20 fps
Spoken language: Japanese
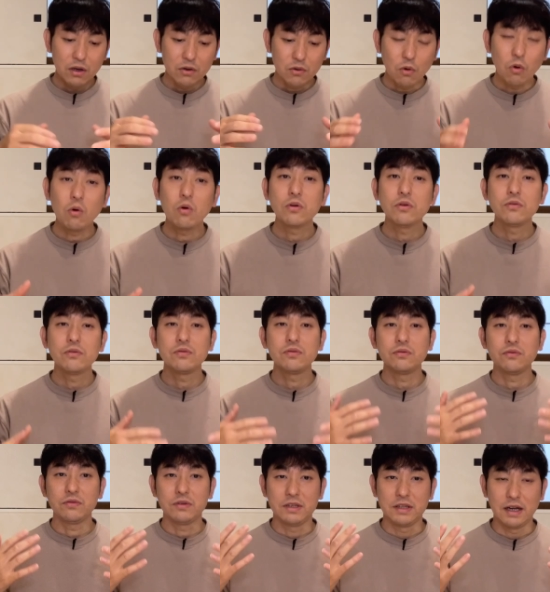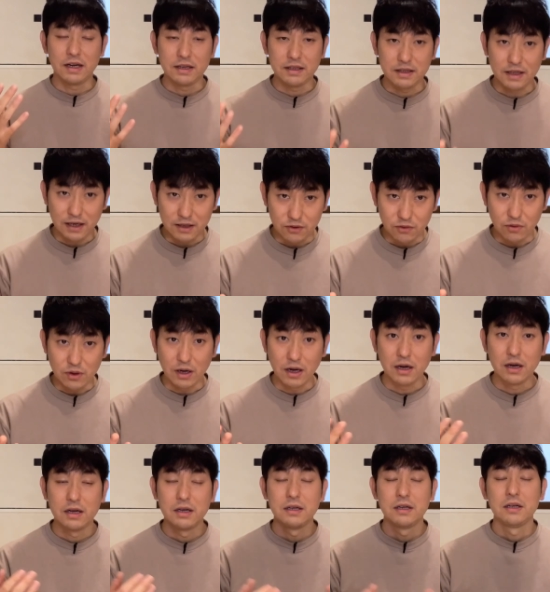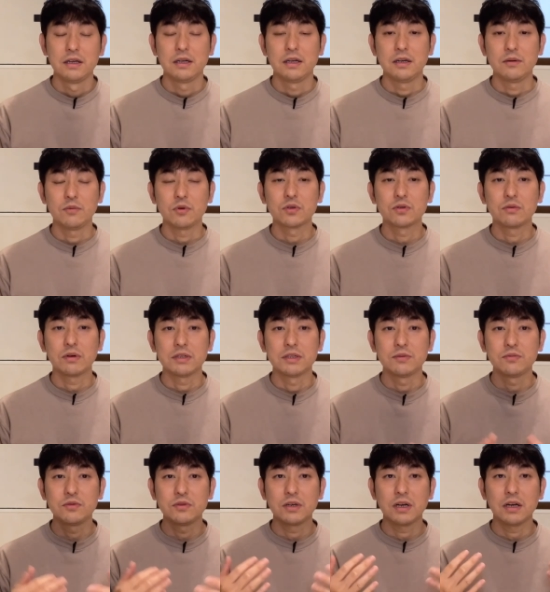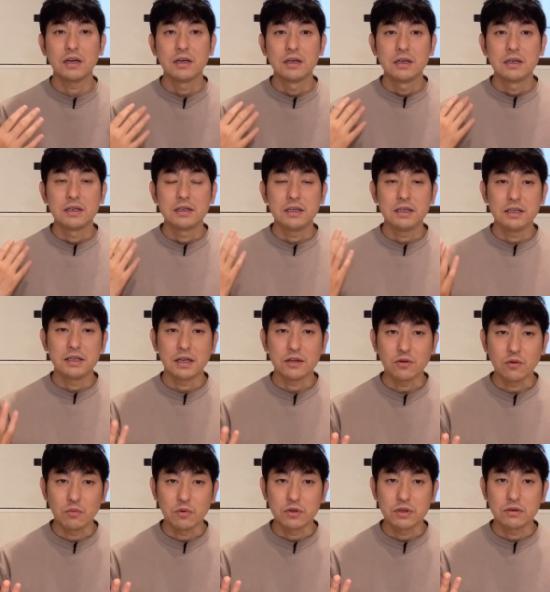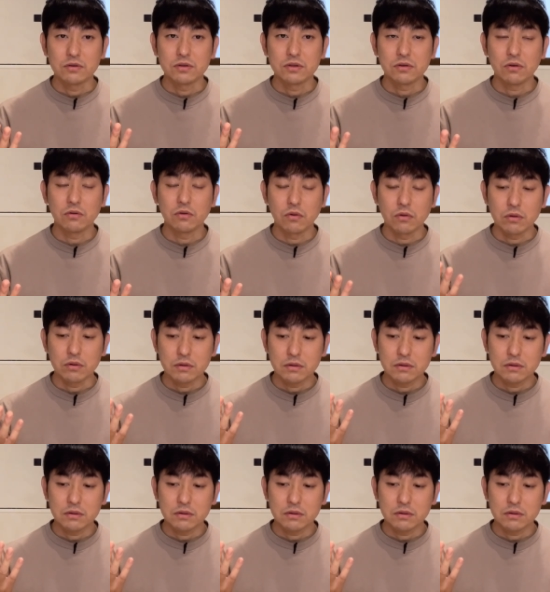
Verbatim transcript: こういうふうになりたいとかもしくは自分がいいなと思ってる人の